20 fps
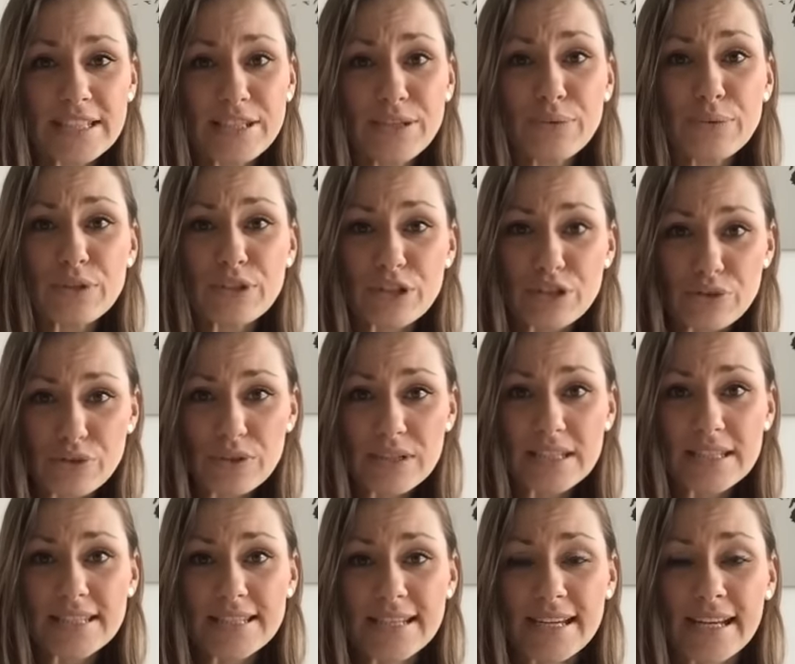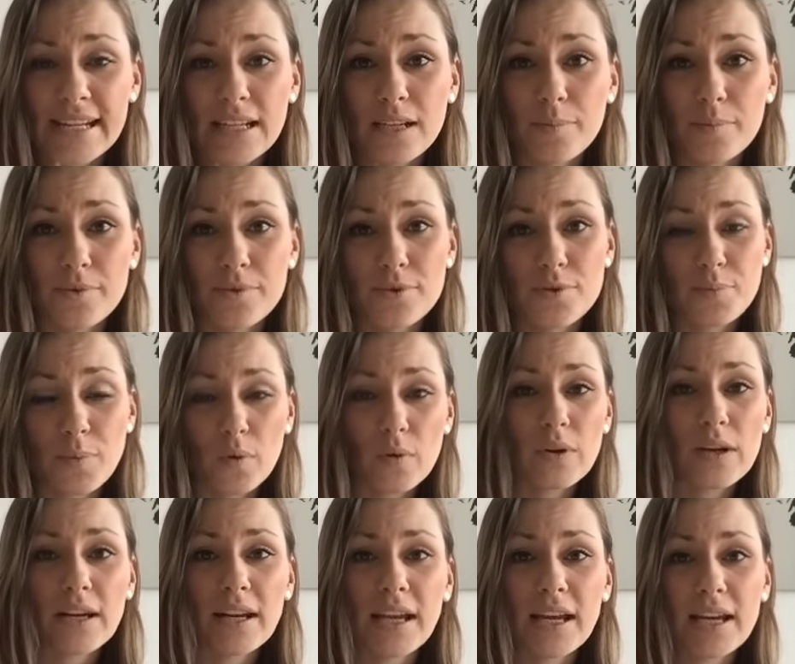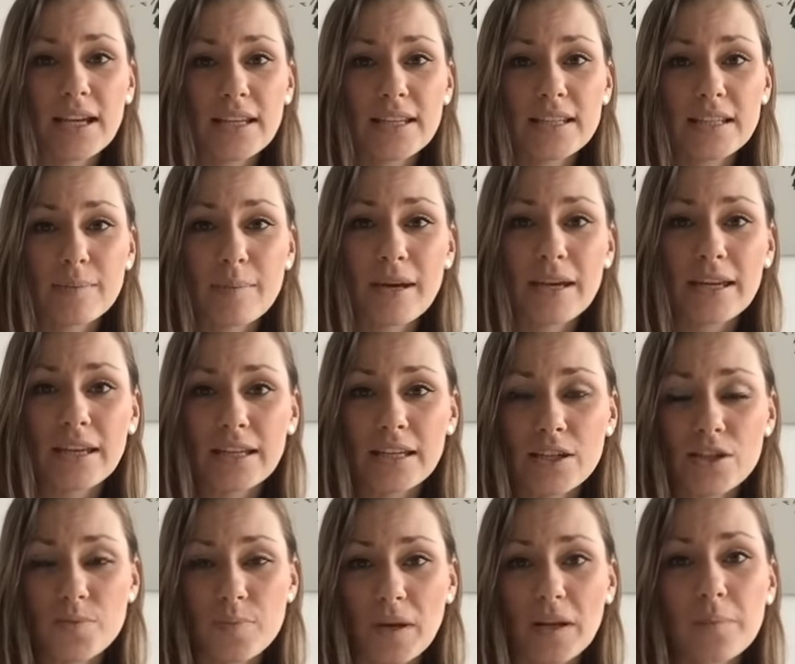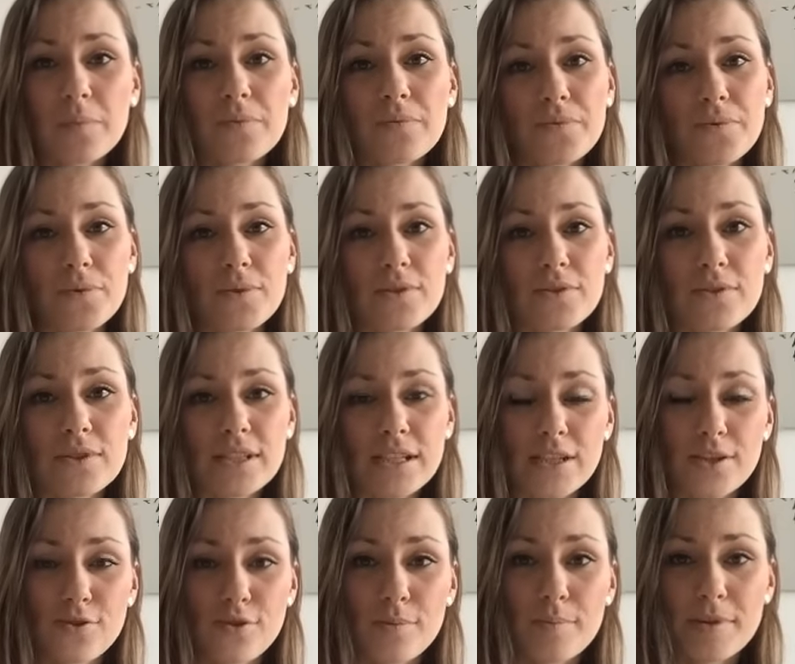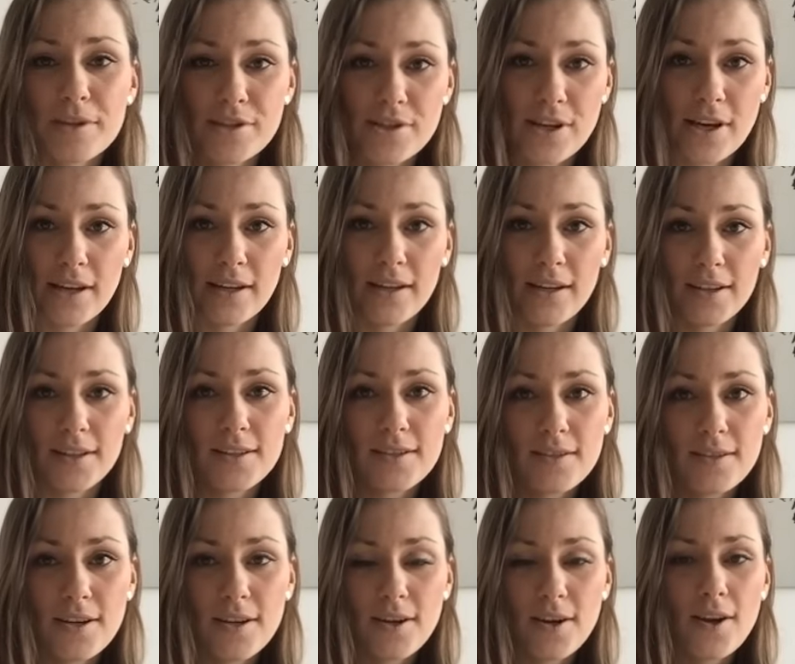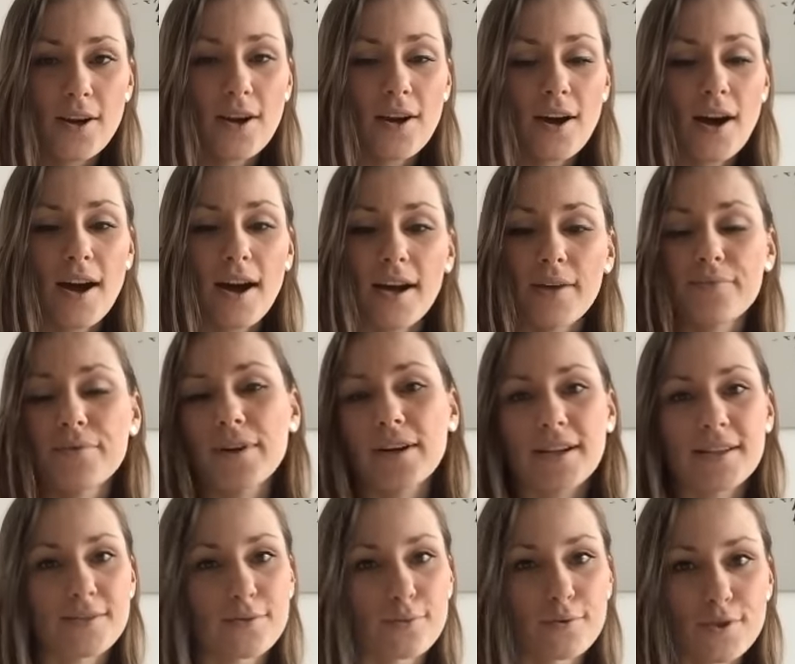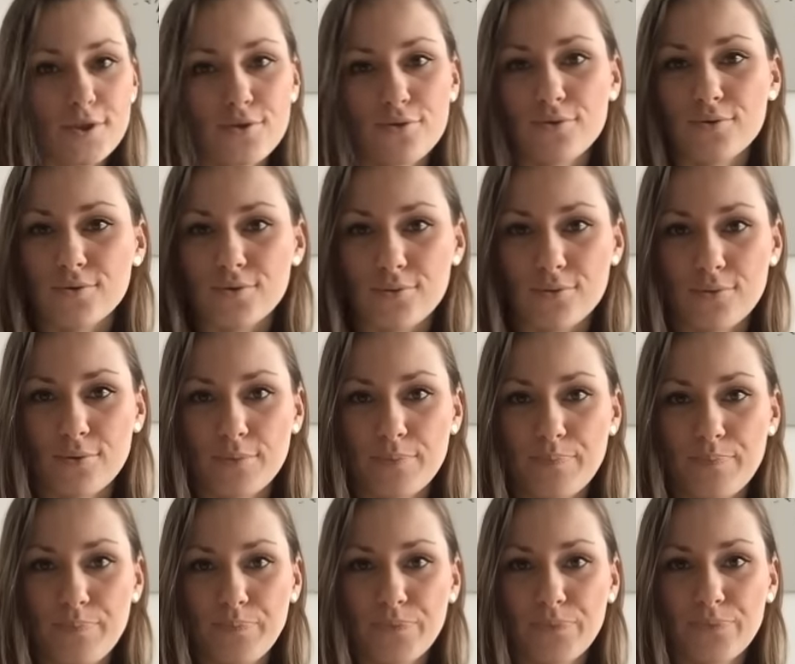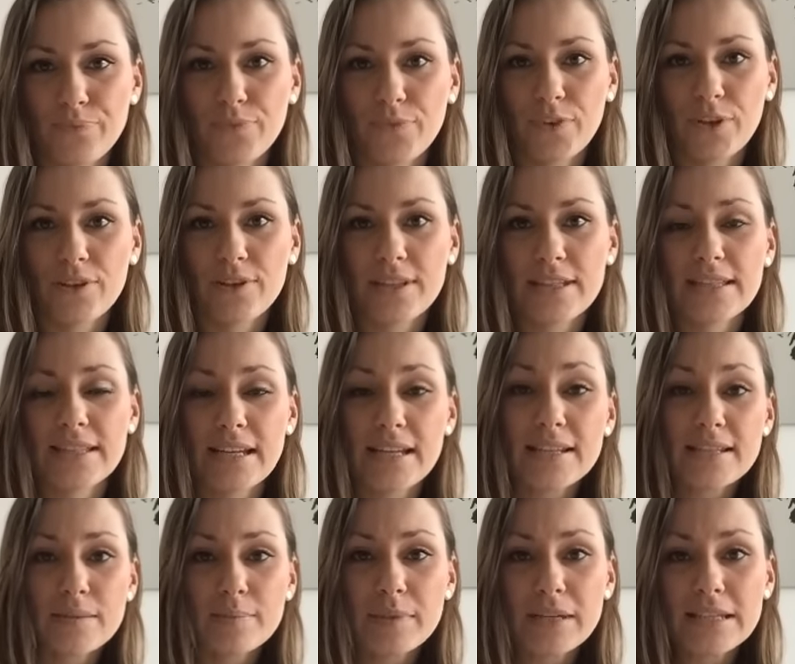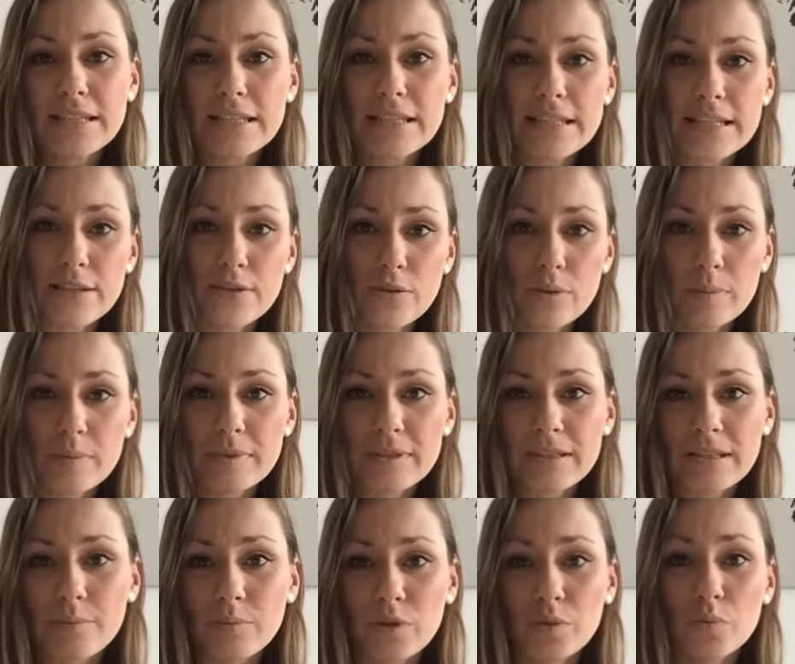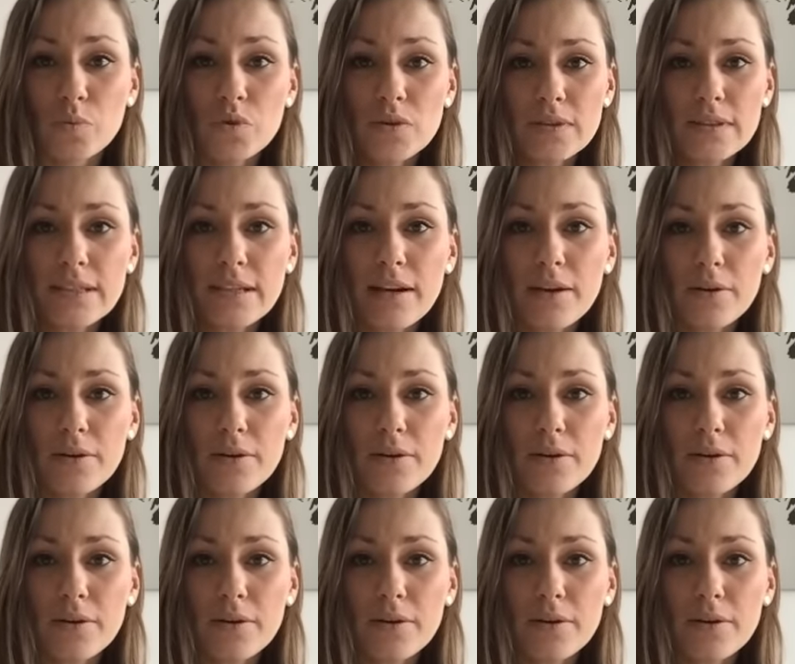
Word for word: Die unterstützen sein kaputtes Sprunggelenk, indem er ja den Spattbefund und den Knorpelschaden hat. Einfach als Unterstützung. Das Ganze mixe ich dann noch ein bisschen mit Müsli